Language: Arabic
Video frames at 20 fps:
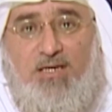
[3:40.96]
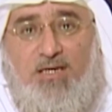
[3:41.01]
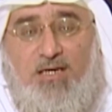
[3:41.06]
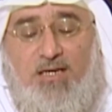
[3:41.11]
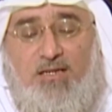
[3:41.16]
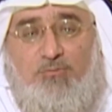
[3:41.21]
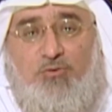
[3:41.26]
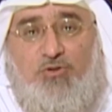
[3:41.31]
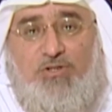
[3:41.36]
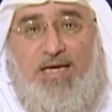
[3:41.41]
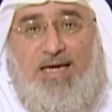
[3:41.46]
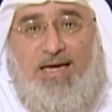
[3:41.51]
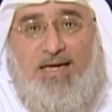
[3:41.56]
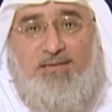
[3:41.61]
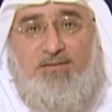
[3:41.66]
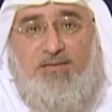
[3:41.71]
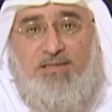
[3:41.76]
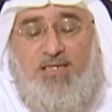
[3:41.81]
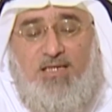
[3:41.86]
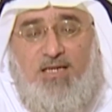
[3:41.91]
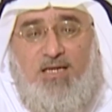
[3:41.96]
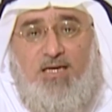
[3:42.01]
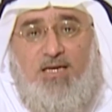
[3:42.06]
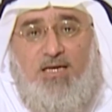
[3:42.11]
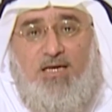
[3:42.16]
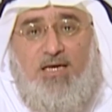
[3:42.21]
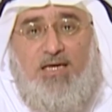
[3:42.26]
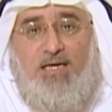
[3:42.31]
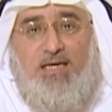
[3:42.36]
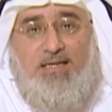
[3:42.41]
المتعاطي
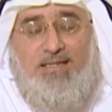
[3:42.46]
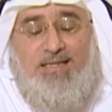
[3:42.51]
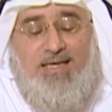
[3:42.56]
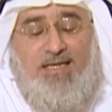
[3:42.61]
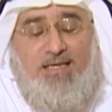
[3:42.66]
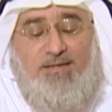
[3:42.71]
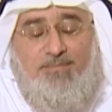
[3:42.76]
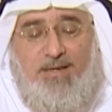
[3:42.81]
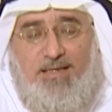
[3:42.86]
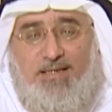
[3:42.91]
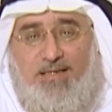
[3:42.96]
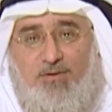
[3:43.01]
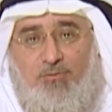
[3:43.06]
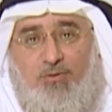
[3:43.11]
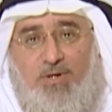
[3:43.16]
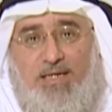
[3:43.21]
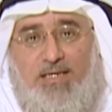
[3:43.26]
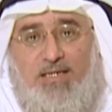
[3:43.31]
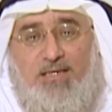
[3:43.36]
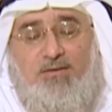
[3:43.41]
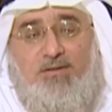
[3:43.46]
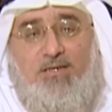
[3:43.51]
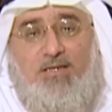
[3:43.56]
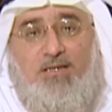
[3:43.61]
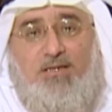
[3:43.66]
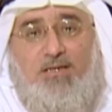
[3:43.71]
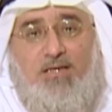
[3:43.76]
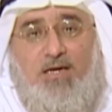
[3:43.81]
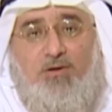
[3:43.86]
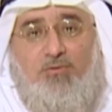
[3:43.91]
آه، يغيب عن الوعي
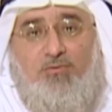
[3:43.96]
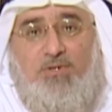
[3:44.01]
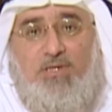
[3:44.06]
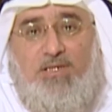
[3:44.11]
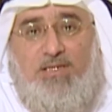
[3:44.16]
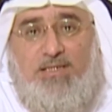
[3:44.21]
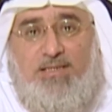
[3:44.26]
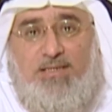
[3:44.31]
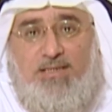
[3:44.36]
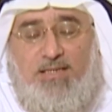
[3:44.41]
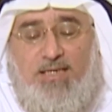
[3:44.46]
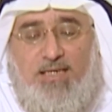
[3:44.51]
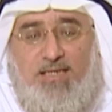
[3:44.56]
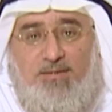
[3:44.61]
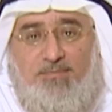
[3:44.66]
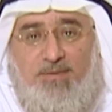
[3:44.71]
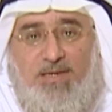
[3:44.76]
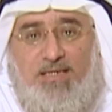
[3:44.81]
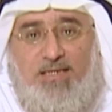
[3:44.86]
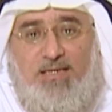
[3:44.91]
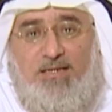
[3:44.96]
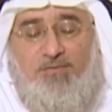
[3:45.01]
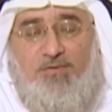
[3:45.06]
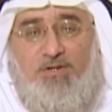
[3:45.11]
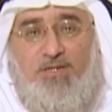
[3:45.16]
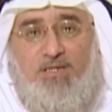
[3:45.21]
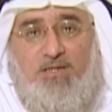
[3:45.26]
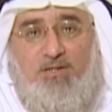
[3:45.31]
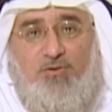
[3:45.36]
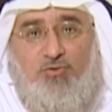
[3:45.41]
آه، أو يغيب عن
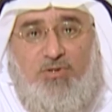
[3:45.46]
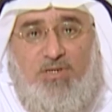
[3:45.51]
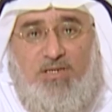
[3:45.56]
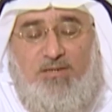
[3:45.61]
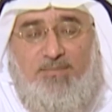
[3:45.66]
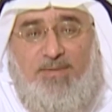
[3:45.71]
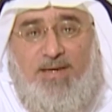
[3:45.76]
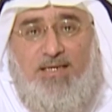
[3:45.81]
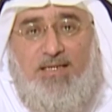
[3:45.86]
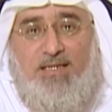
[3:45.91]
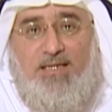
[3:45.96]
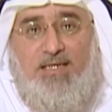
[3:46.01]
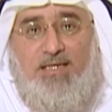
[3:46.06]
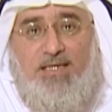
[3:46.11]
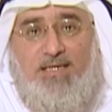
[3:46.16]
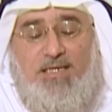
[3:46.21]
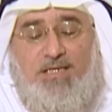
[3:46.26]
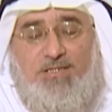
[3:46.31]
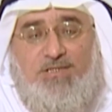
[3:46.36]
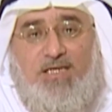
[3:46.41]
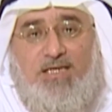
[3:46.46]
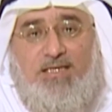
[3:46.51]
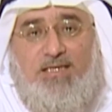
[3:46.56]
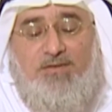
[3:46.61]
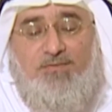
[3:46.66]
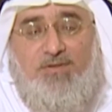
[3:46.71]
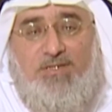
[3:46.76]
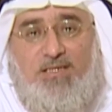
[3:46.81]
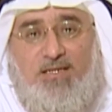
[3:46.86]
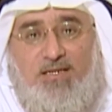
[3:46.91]
الفكر ويغيب عن
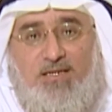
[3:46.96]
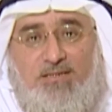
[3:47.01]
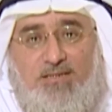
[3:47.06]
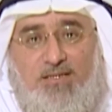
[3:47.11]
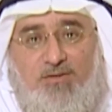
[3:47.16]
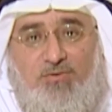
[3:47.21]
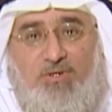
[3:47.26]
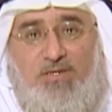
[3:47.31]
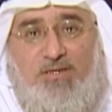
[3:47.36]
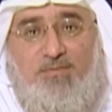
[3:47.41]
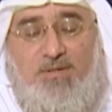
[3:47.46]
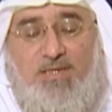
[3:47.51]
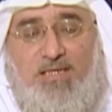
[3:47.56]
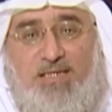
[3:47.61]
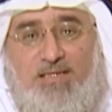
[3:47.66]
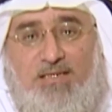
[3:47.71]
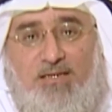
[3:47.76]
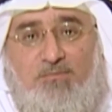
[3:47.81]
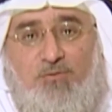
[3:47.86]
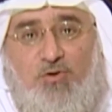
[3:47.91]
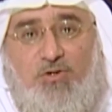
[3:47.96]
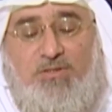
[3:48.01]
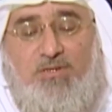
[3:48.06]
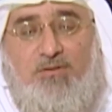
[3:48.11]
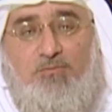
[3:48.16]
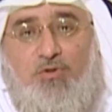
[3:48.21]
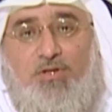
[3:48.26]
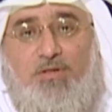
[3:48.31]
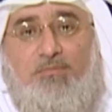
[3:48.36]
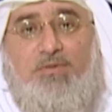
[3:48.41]
النشاط لفترات طويلة بالذات المواد
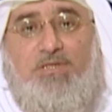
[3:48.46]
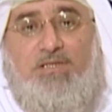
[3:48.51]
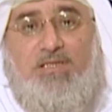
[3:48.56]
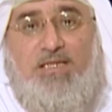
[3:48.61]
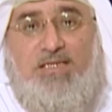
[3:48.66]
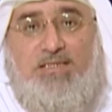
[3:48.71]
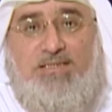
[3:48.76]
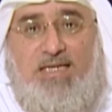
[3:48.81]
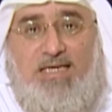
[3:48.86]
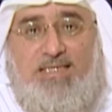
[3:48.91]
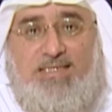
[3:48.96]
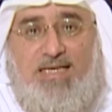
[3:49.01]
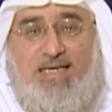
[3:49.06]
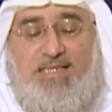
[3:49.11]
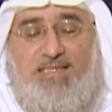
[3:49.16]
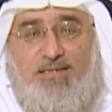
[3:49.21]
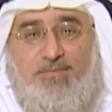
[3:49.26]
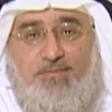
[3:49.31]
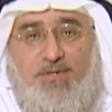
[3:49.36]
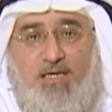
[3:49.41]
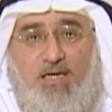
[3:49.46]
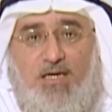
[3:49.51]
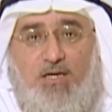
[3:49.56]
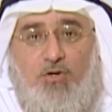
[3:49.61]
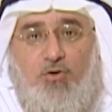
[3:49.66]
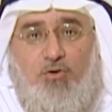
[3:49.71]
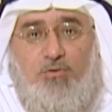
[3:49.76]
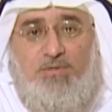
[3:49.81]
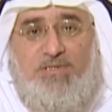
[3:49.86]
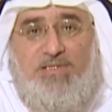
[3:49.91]
المثبطة للجهاز العصبي
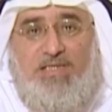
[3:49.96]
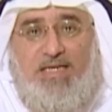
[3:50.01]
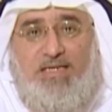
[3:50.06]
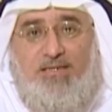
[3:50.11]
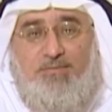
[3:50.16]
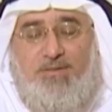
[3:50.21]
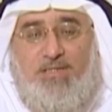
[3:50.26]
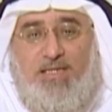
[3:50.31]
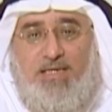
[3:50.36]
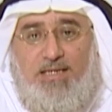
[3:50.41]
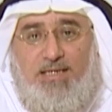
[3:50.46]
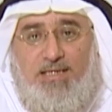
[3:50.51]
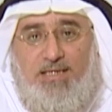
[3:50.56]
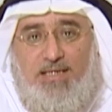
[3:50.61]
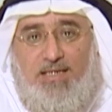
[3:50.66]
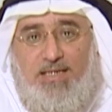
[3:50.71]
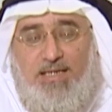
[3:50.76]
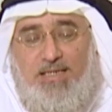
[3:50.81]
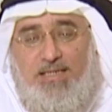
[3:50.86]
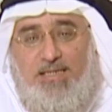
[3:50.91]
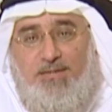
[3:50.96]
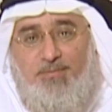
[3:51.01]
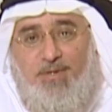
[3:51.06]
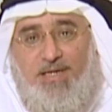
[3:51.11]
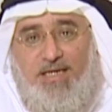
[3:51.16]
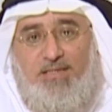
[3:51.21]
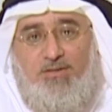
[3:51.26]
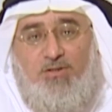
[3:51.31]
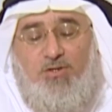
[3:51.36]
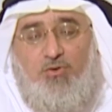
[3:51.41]
وبالتالي بتخليه
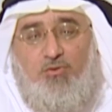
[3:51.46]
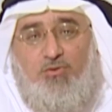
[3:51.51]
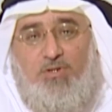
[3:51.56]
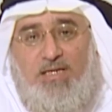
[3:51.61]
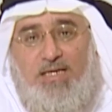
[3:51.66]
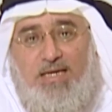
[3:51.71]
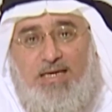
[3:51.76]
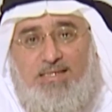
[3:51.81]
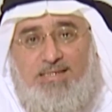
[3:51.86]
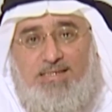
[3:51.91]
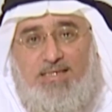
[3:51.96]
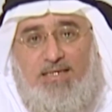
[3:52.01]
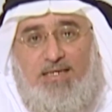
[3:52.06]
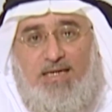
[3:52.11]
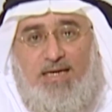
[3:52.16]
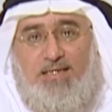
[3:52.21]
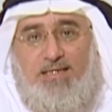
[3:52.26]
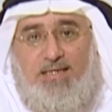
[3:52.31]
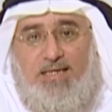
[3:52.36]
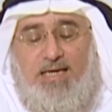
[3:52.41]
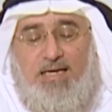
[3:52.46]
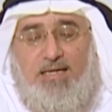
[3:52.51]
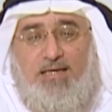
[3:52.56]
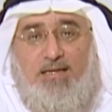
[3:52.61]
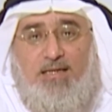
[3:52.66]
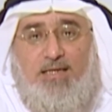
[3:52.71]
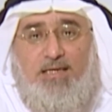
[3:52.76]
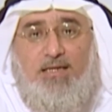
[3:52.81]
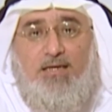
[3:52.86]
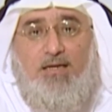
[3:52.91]
يبعد وينعزل عن
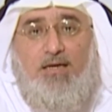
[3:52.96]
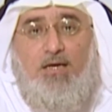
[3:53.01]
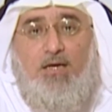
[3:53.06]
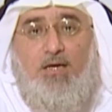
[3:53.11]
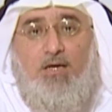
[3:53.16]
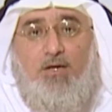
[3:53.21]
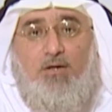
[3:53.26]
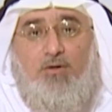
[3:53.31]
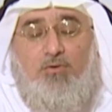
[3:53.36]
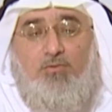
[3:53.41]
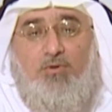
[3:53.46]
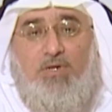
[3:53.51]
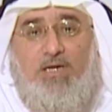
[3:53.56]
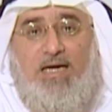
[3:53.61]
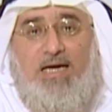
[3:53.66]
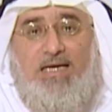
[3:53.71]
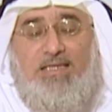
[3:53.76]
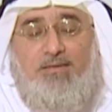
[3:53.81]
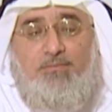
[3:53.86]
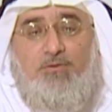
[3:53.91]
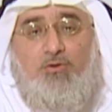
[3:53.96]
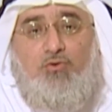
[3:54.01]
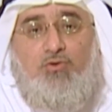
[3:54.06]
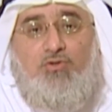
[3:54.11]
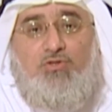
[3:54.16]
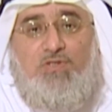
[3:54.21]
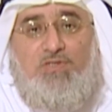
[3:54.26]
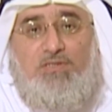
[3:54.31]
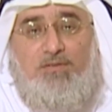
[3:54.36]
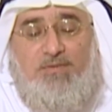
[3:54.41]
الآخرين وهذه
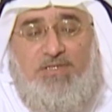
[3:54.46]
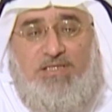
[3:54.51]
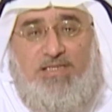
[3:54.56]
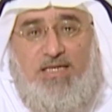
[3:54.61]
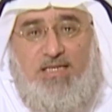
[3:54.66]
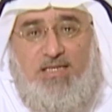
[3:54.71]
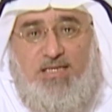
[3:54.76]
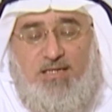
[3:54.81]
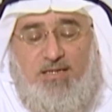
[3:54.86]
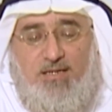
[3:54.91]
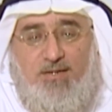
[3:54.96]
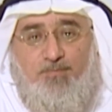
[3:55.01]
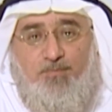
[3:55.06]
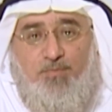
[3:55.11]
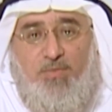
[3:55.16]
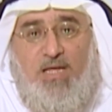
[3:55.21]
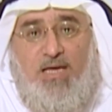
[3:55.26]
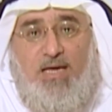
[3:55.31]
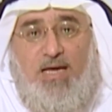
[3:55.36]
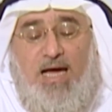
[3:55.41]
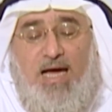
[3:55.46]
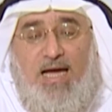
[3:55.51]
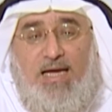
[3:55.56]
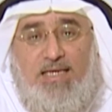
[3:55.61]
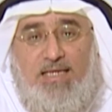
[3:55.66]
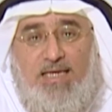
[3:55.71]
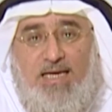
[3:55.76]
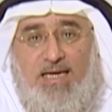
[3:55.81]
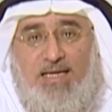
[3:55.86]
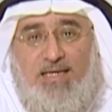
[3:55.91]
بيكون جزء من تأثيرها
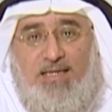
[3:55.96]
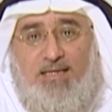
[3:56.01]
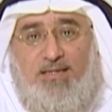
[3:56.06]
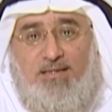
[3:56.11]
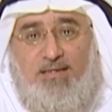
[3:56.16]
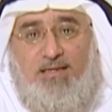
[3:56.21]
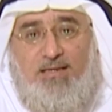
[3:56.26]
احيانا